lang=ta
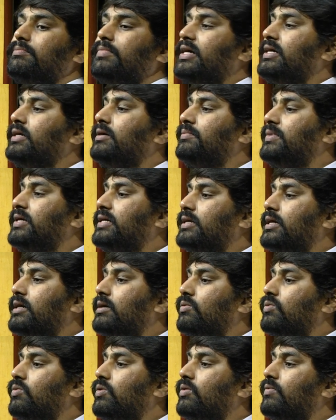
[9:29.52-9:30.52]
மையமிட்ட
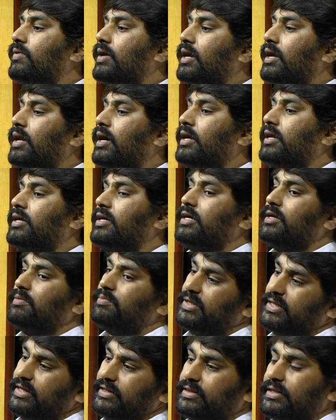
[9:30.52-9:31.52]
ஒரு வரலாறு
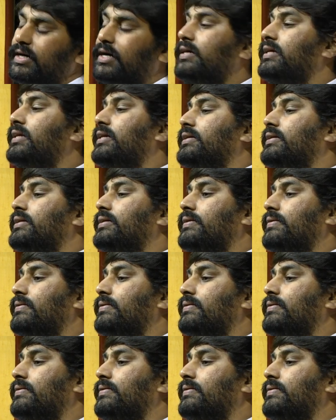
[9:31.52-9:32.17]
என்பதை தாண்டி